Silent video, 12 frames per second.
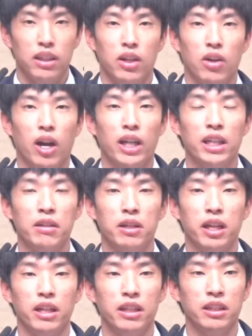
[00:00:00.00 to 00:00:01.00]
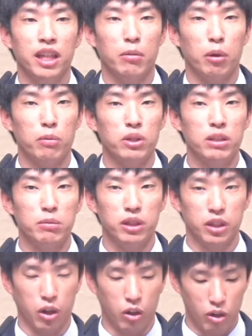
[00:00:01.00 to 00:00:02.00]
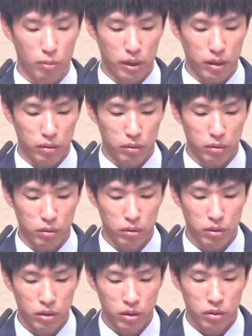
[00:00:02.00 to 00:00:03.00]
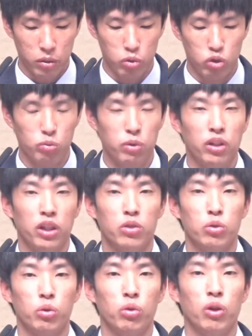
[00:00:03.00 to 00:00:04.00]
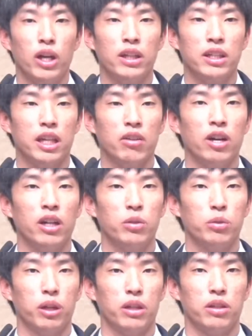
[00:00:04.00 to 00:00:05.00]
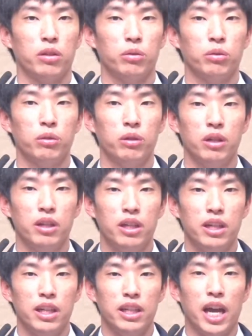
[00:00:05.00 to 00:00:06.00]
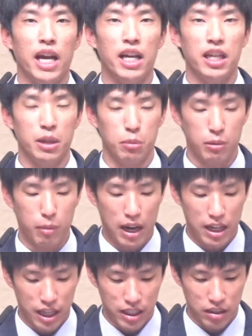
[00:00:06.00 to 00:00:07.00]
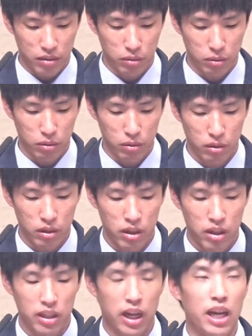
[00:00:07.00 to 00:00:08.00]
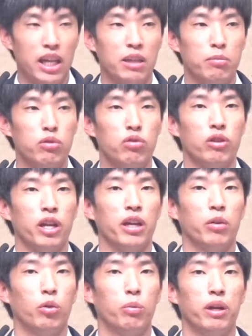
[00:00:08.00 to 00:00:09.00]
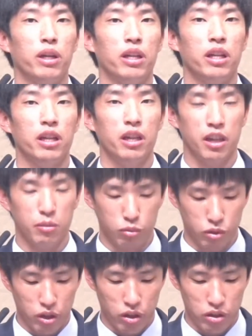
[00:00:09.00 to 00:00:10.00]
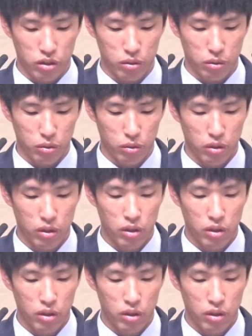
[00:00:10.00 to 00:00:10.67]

어, 하나님께 응답 없음을 경험했고 또 주변에 조롱하는 상황 속에서도 나의 입이 말라지고 나의 입술에 고백이 무뎌지고